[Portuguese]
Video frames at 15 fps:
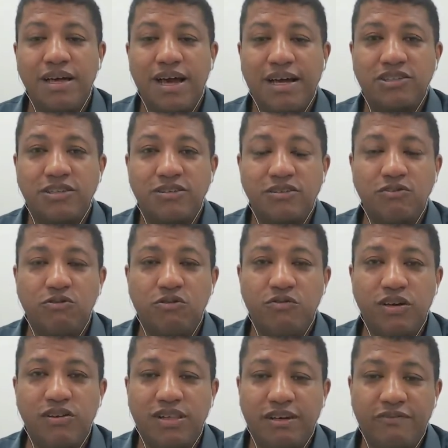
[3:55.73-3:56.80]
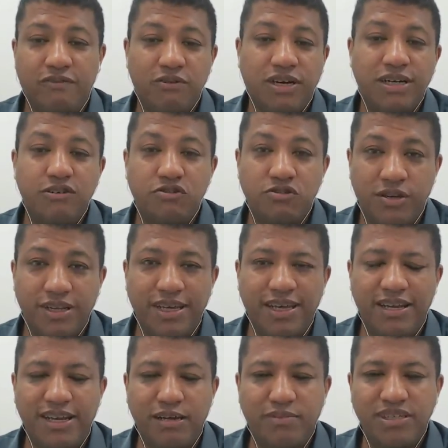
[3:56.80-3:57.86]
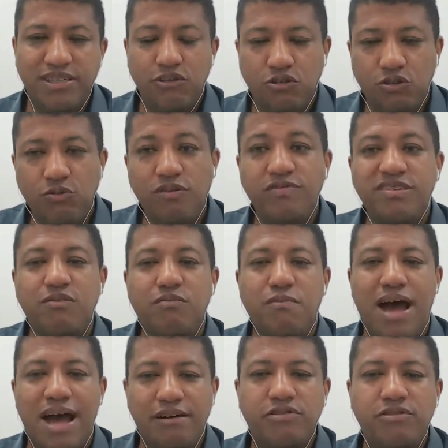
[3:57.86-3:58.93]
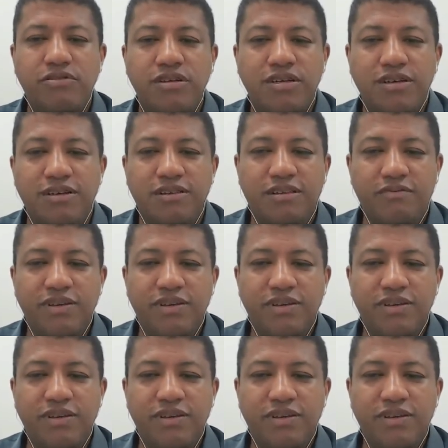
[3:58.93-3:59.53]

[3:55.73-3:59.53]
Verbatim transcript: achando que o governo está focando só nele, né, mas tem toda uma visão macro, na